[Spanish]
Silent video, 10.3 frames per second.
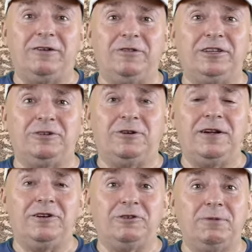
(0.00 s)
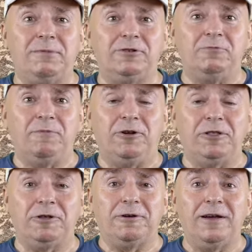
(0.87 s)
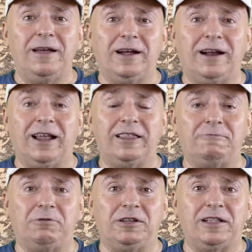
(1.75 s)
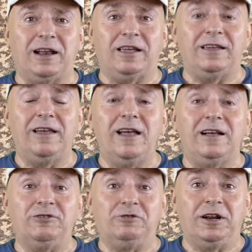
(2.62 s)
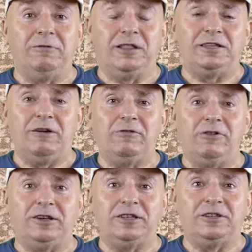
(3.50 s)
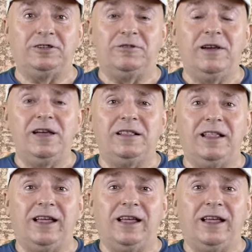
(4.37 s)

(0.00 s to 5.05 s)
Lo dicho, nos vemos muy pronto, gracias por estar ahí, suscríbete si aún no lo has hecho,